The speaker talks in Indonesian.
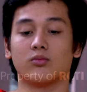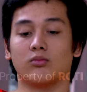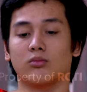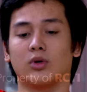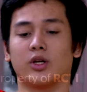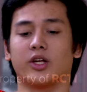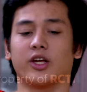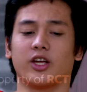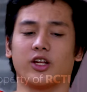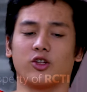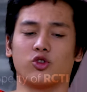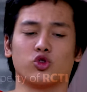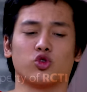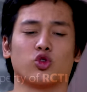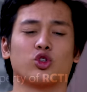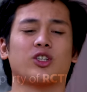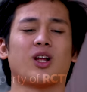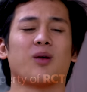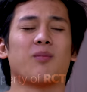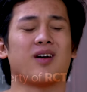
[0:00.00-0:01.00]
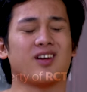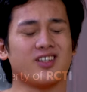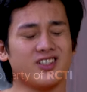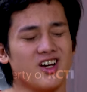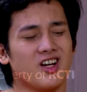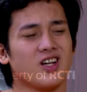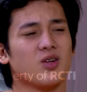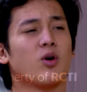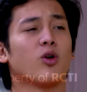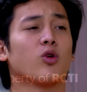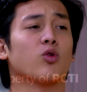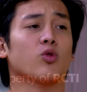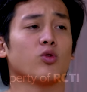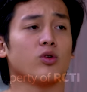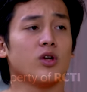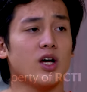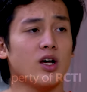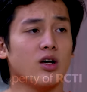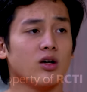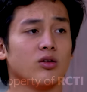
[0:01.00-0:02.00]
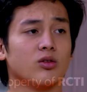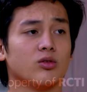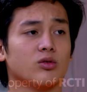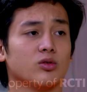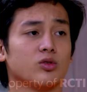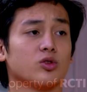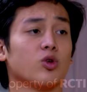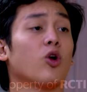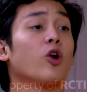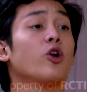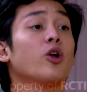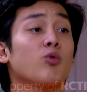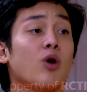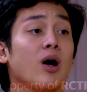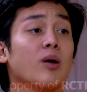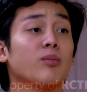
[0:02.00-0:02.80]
Beliin susu kental manis ya di warung udah. Soalnya udah mau